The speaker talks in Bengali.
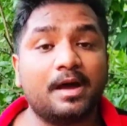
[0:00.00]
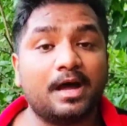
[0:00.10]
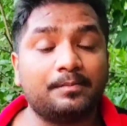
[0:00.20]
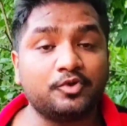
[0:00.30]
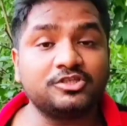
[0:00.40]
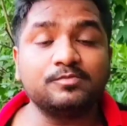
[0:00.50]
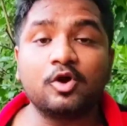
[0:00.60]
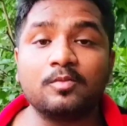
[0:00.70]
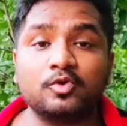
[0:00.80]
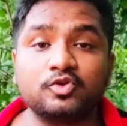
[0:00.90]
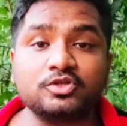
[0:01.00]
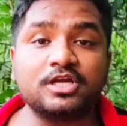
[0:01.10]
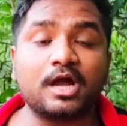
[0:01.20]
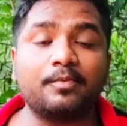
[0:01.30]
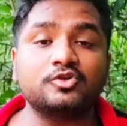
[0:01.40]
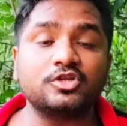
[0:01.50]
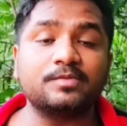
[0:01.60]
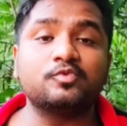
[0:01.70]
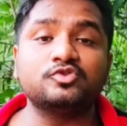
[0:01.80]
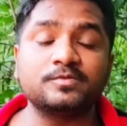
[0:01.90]
uh, পশ্চিমবঙ্গ মধ্যশিক্ষা পর্ষদ
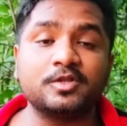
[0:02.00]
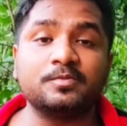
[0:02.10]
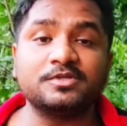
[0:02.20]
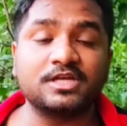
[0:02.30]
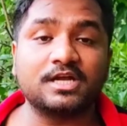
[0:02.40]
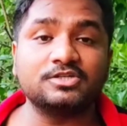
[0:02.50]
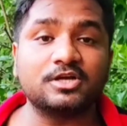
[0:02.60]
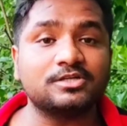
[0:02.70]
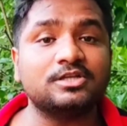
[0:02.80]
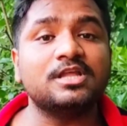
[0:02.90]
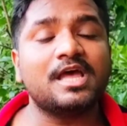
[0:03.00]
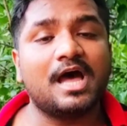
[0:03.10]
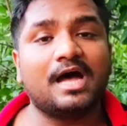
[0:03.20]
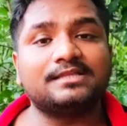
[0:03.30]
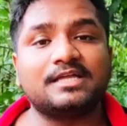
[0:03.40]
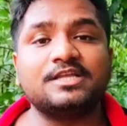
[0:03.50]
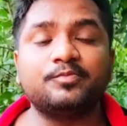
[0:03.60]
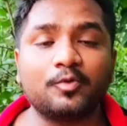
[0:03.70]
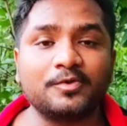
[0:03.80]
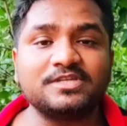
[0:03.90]
এবং উচ্চ মাধ্যমিক শিক্ষা সংসদ তাদের
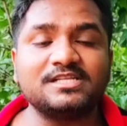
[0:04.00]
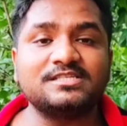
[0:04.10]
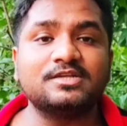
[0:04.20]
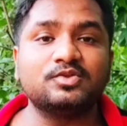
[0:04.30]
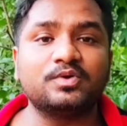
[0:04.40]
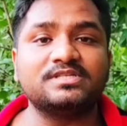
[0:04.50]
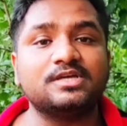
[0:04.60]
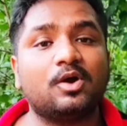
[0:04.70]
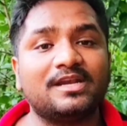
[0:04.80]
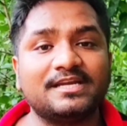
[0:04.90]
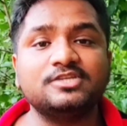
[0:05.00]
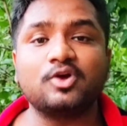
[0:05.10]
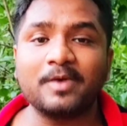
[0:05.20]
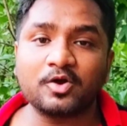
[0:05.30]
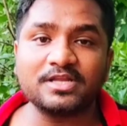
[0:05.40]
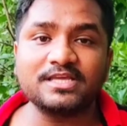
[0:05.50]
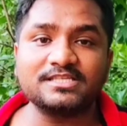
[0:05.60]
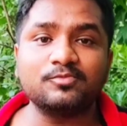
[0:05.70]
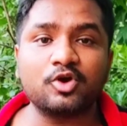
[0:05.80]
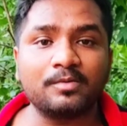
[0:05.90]
প্রপোজালস কিন্তু হচ্ছে অলরেডি জমা করে
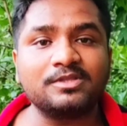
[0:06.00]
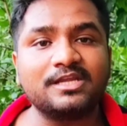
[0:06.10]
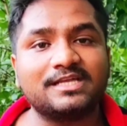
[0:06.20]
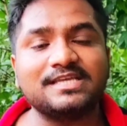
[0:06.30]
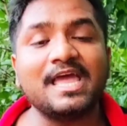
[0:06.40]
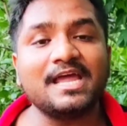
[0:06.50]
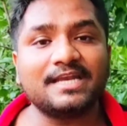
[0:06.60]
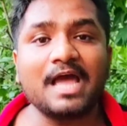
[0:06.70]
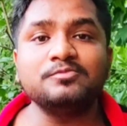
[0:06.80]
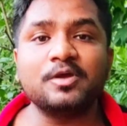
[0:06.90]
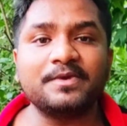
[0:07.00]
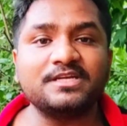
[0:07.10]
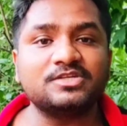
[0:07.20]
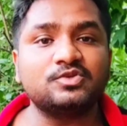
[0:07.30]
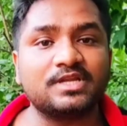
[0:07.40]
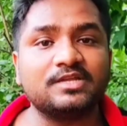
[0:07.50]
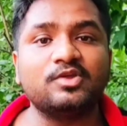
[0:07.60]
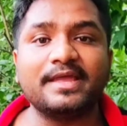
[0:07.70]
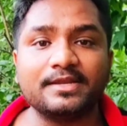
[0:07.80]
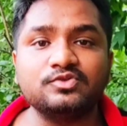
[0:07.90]
দিয়েছে মুখ্যমন্ত্রীর কাছে টাইমস অফ ইন্ডিয়া সূত্রে কিন্তু
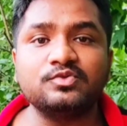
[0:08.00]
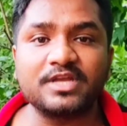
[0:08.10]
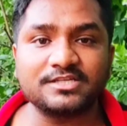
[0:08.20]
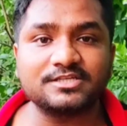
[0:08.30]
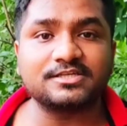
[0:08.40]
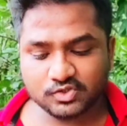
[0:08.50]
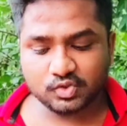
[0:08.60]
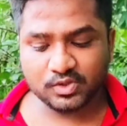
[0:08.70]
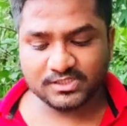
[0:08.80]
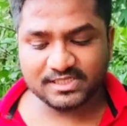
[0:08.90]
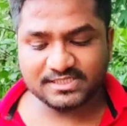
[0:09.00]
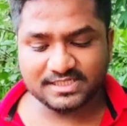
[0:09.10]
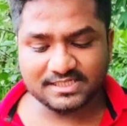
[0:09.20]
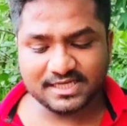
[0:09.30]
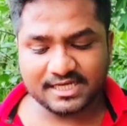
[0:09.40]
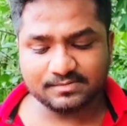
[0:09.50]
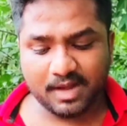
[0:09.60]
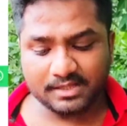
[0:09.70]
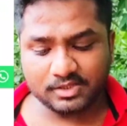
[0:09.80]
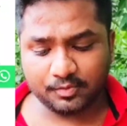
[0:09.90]
এই নিউজ উঠে এসেছে সোর্সেস ইন্ডিকেট
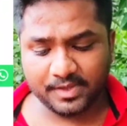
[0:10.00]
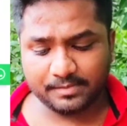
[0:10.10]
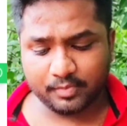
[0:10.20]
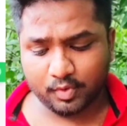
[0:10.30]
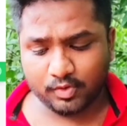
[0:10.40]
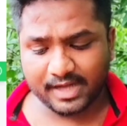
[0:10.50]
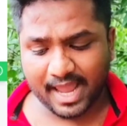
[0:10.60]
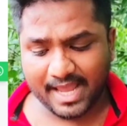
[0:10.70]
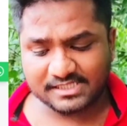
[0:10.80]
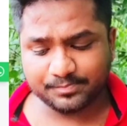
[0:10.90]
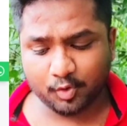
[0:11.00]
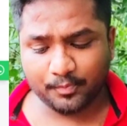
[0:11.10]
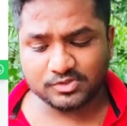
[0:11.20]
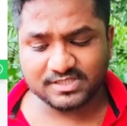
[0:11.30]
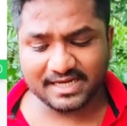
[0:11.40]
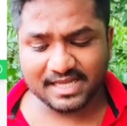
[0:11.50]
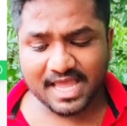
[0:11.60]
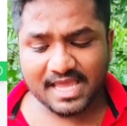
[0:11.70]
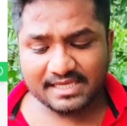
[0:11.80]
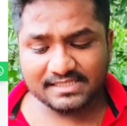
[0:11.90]
মাধ্যমিক বোর্ড হ্যাজ প্রপোজ দ্যাট
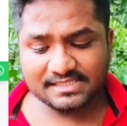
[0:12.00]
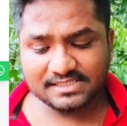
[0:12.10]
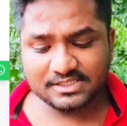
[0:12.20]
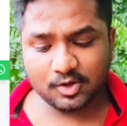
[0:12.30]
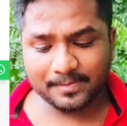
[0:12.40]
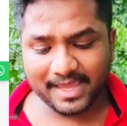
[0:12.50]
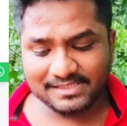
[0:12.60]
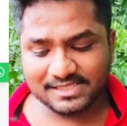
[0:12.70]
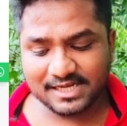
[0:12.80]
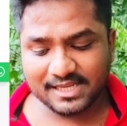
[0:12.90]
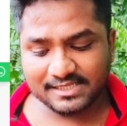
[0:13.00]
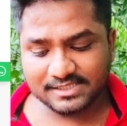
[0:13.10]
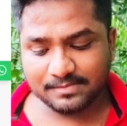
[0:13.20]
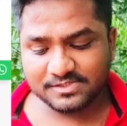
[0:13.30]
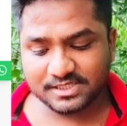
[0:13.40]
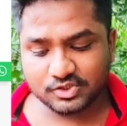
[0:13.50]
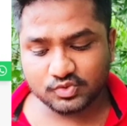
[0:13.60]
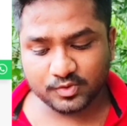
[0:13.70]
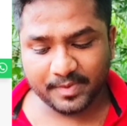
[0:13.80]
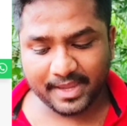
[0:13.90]
ইনস্টিটিউট অফ ক্যান্সেলিং এক্সামস ইট
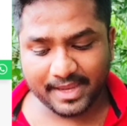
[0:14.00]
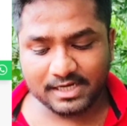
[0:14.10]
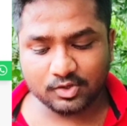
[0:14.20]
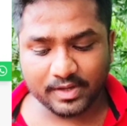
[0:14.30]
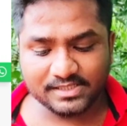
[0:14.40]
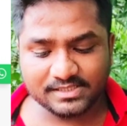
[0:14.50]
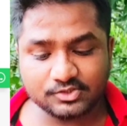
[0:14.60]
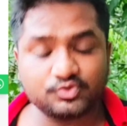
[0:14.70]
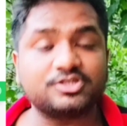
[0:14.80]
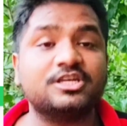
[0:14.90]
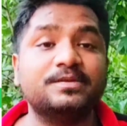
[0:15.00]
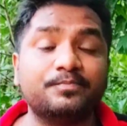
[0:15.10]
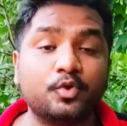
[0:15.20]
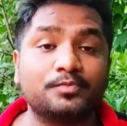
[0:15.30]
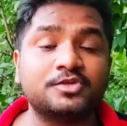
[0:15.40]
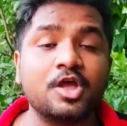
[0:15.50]
শুড বি হেল্ড হোয়েন সিচুয়েশন ইম্প্রুভস